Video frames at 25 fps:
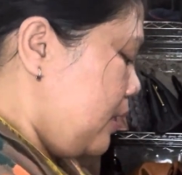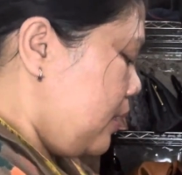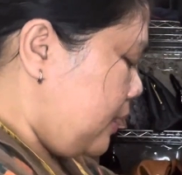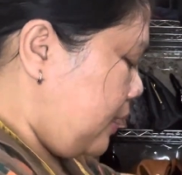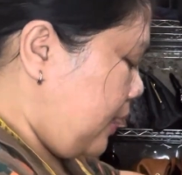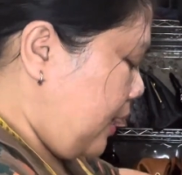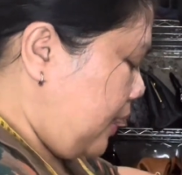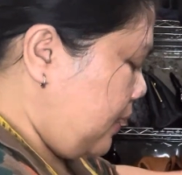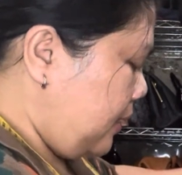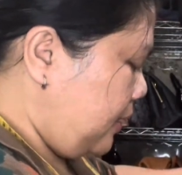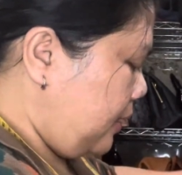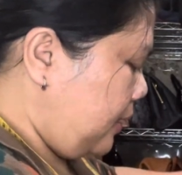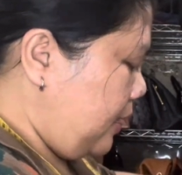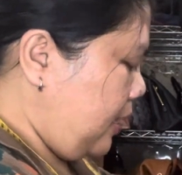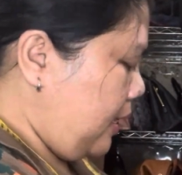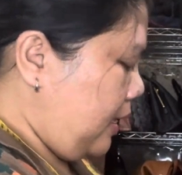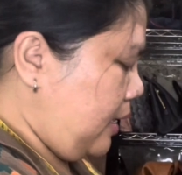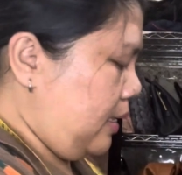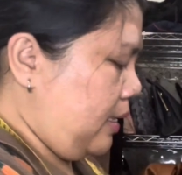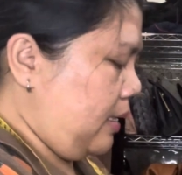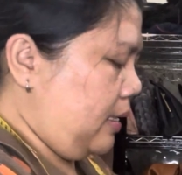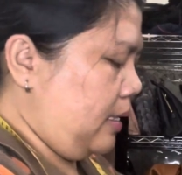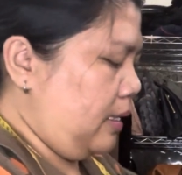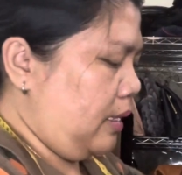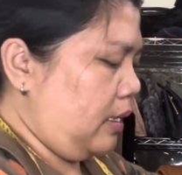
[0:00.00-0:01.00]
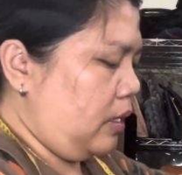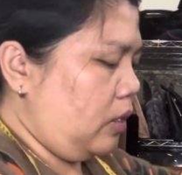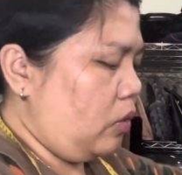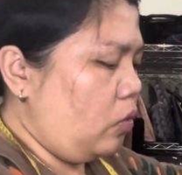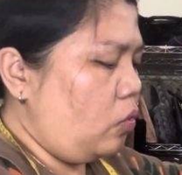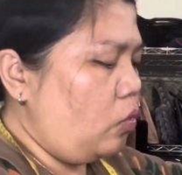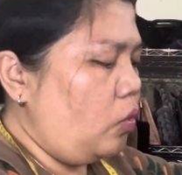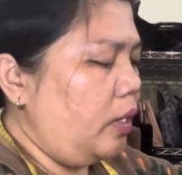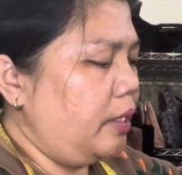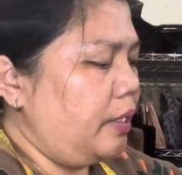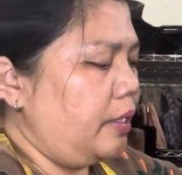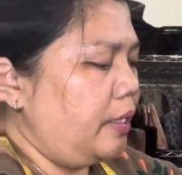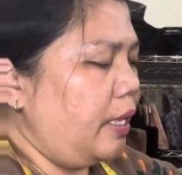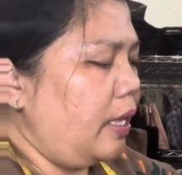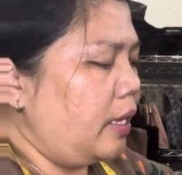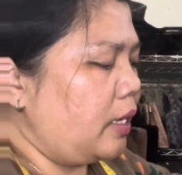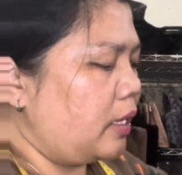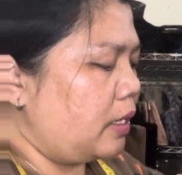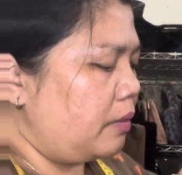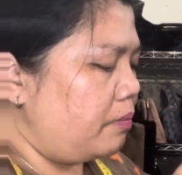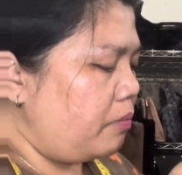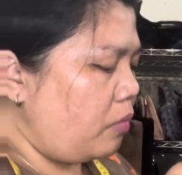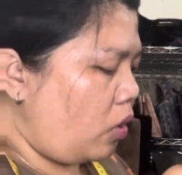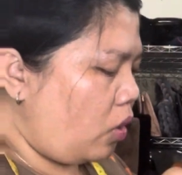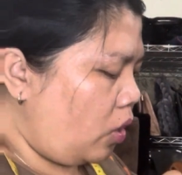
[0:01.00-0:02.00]
cantik kulitnya
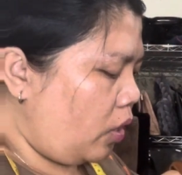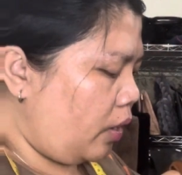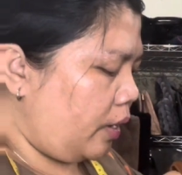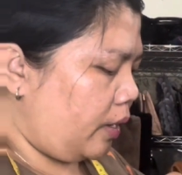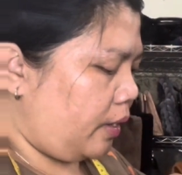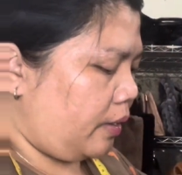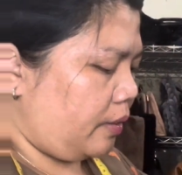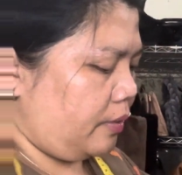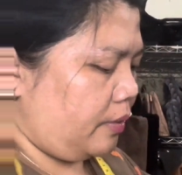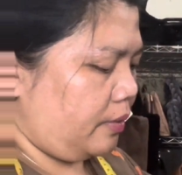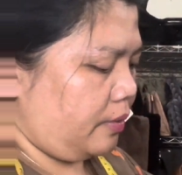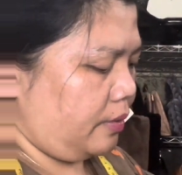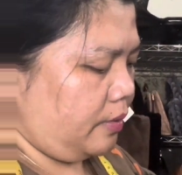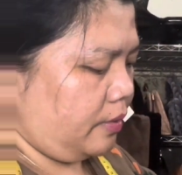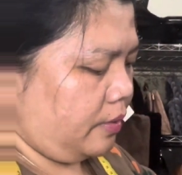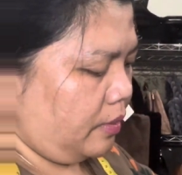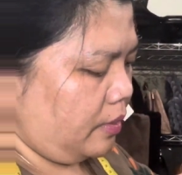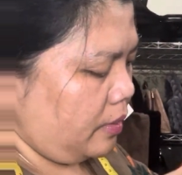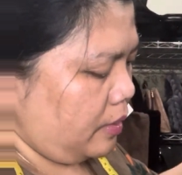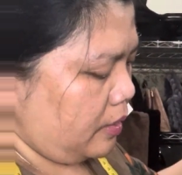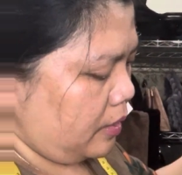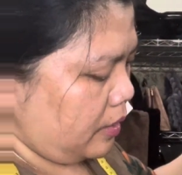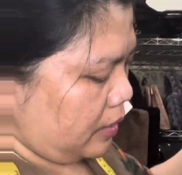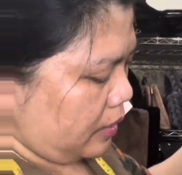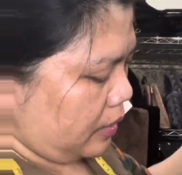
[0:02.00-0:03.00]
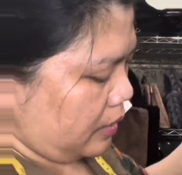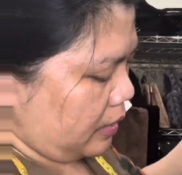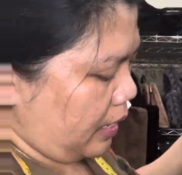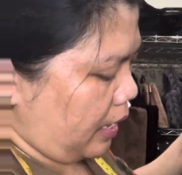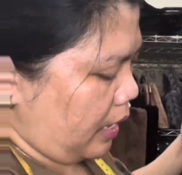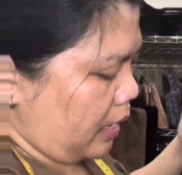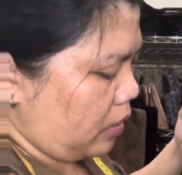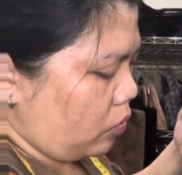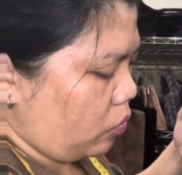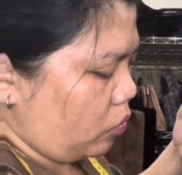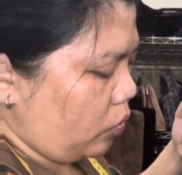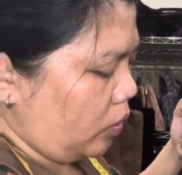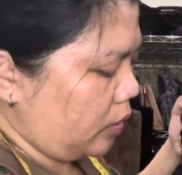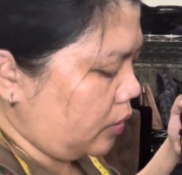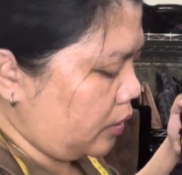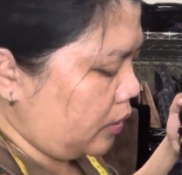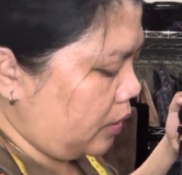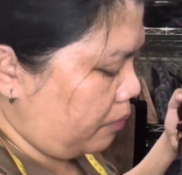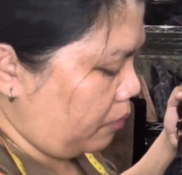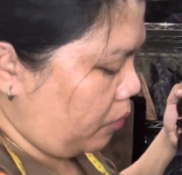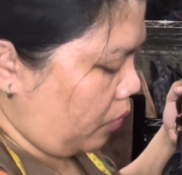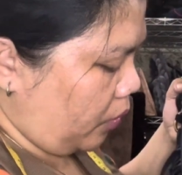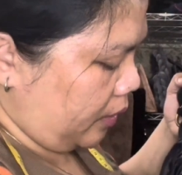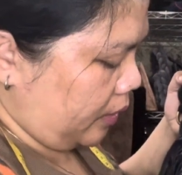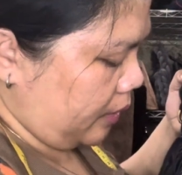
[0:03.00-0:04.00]
gemoy ya kulit
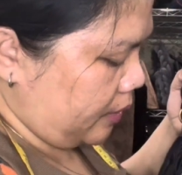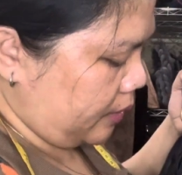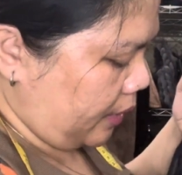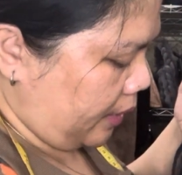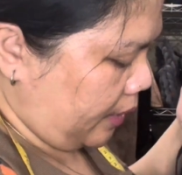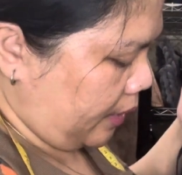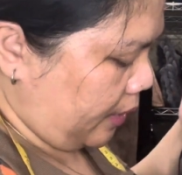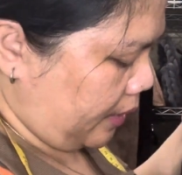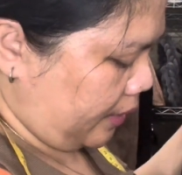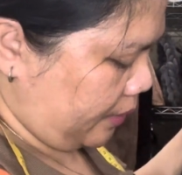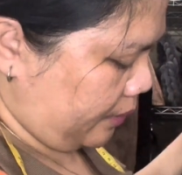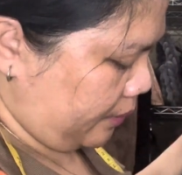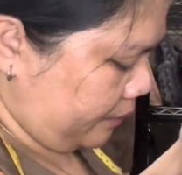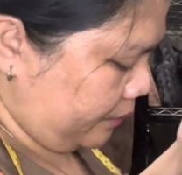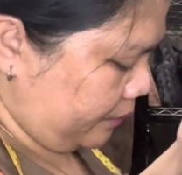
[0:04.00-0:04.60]
gemoy ini sayang